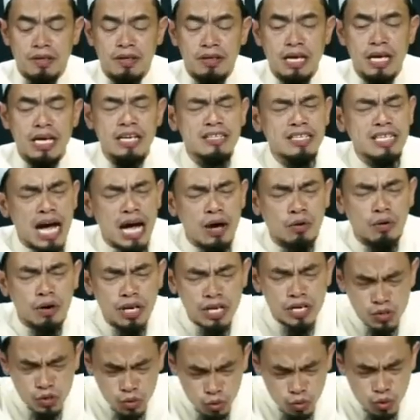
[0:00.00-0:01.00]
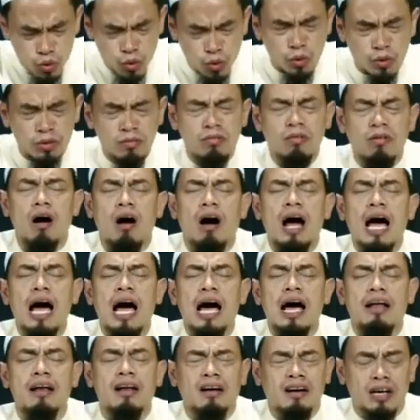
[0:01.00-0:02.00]
เห็นชายคนนี้สุญูดร้องไห้
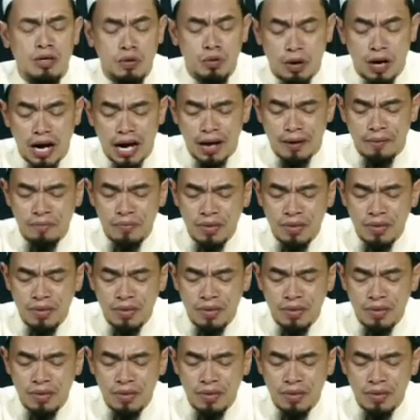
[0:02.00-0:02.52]
แล้วก็ดุอา